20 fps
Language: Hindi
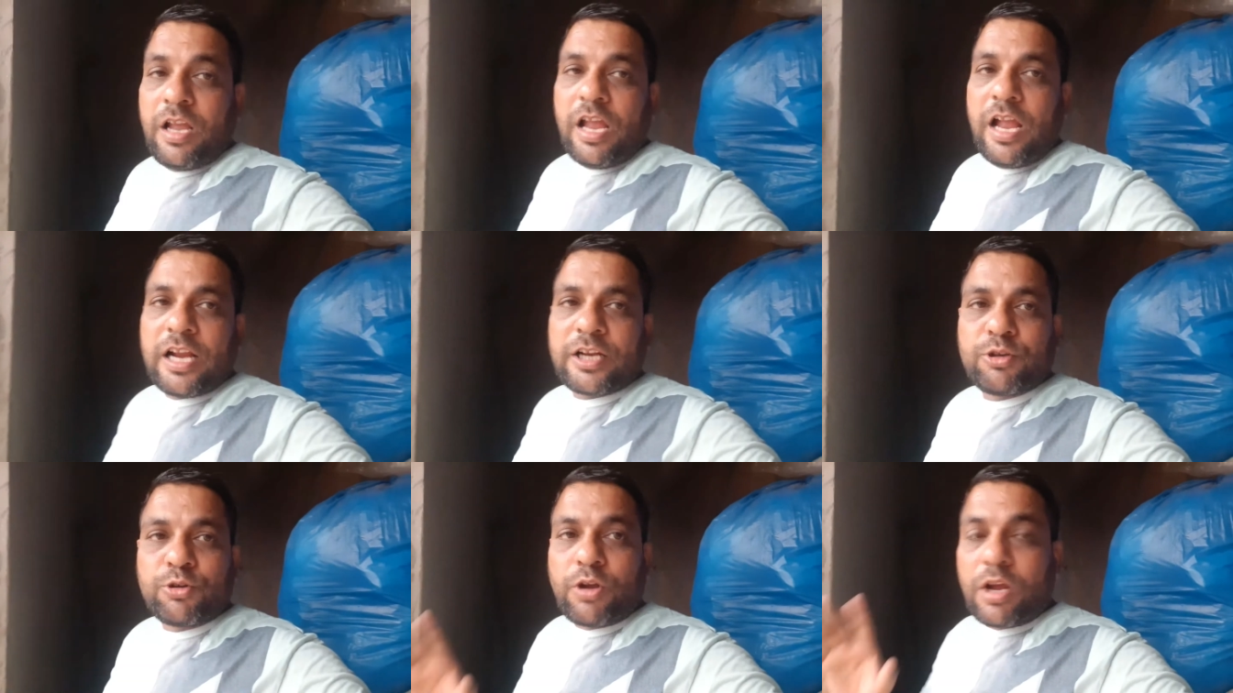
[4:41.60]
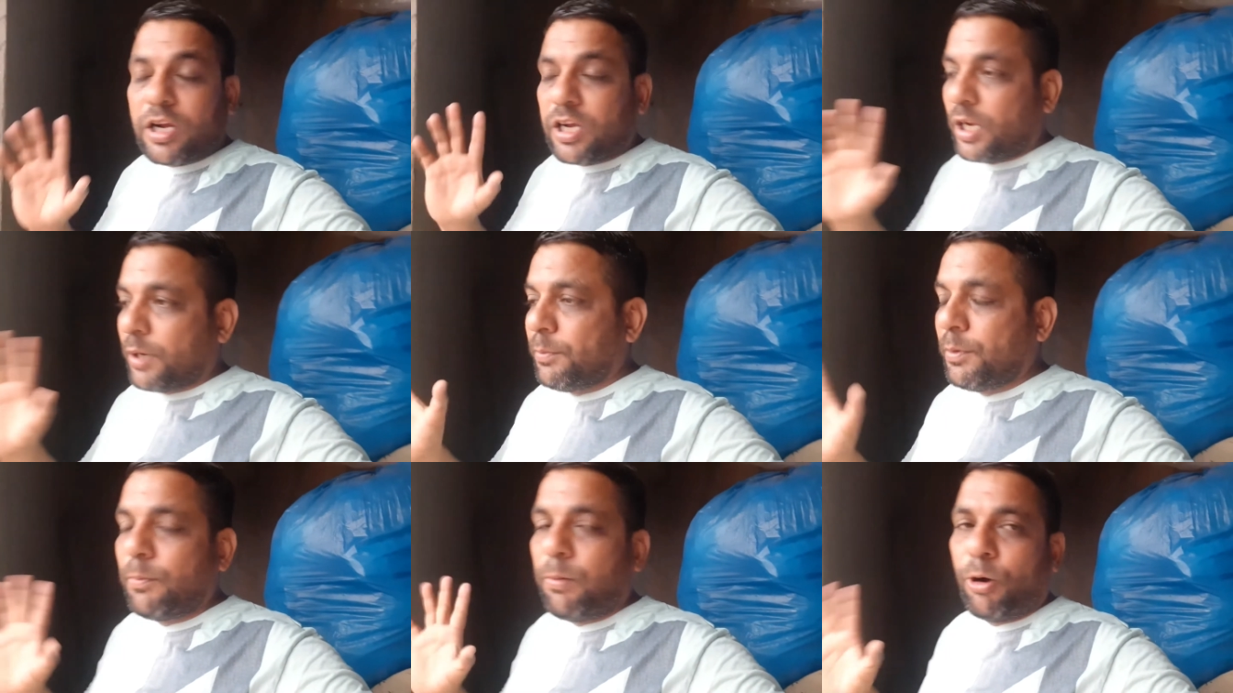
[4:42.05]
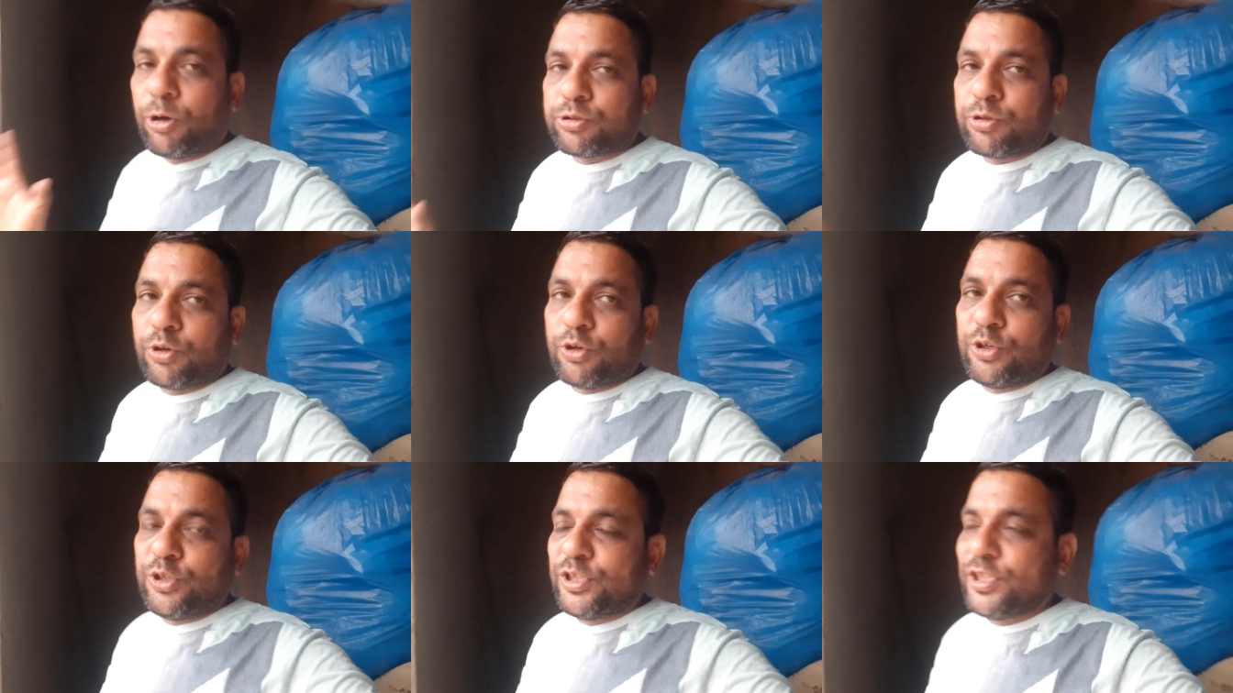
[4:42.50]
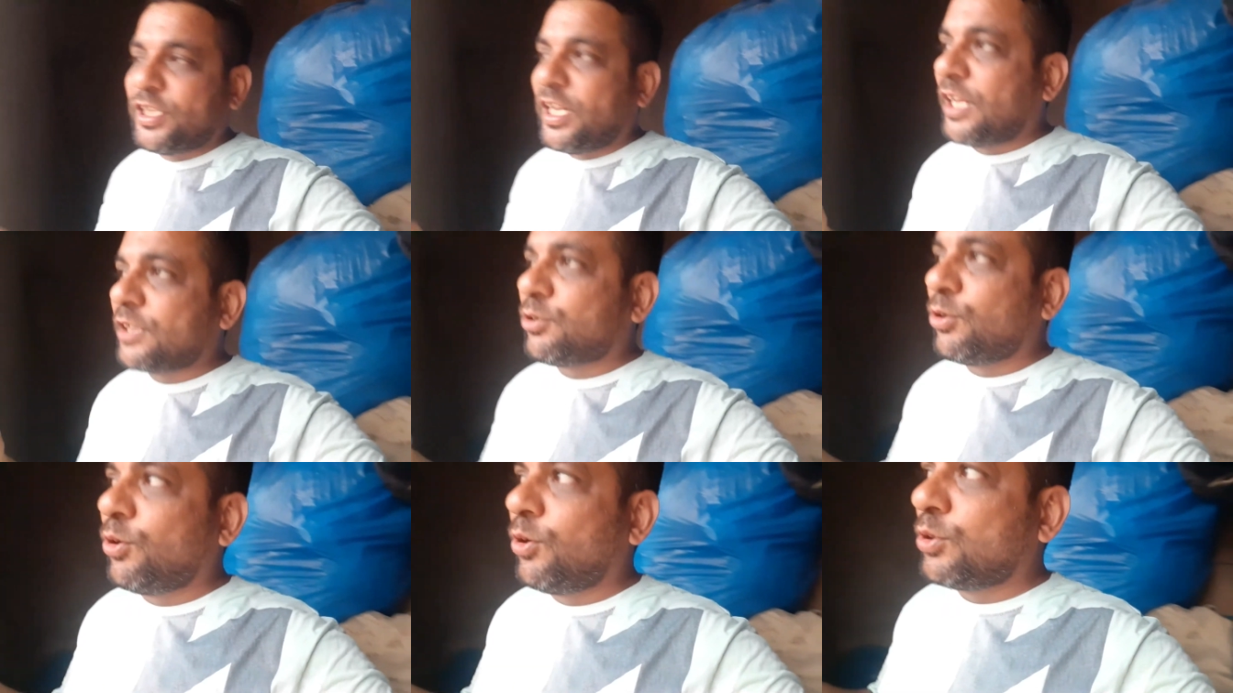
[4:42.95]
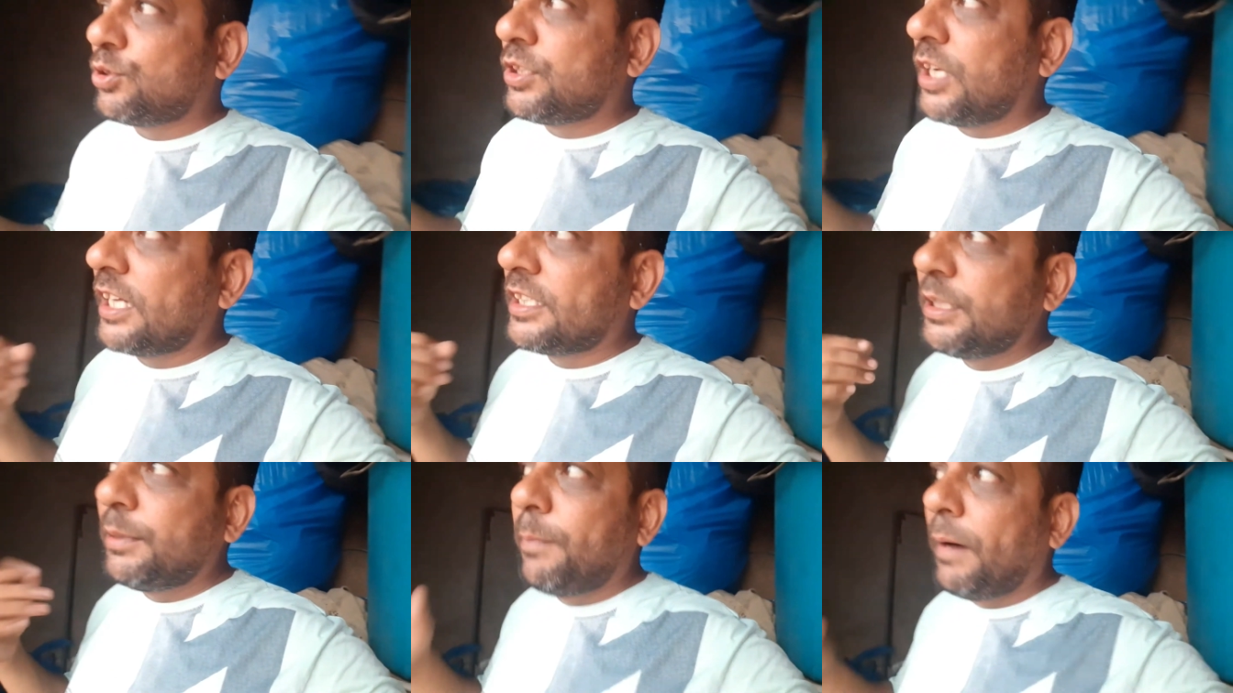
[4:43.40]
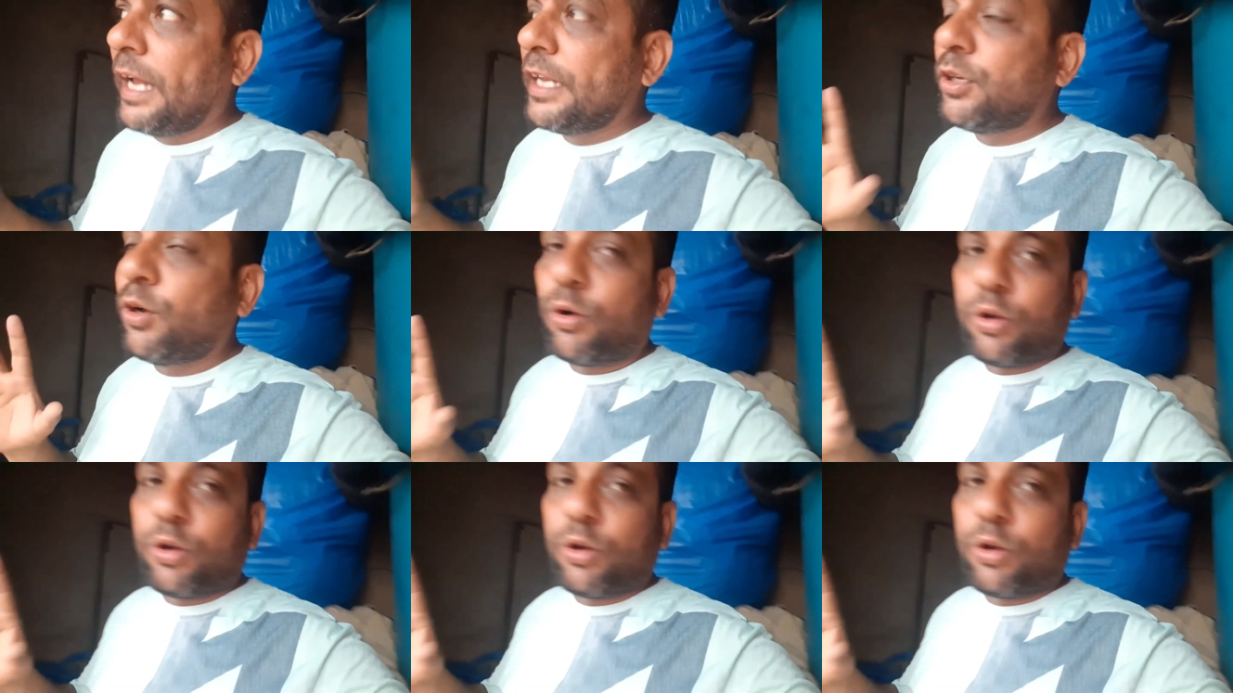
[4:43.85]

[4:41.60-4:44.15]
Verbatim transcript: एक्चुअली गर्मी बहुत हो रही थी ना तो जैसी बारिश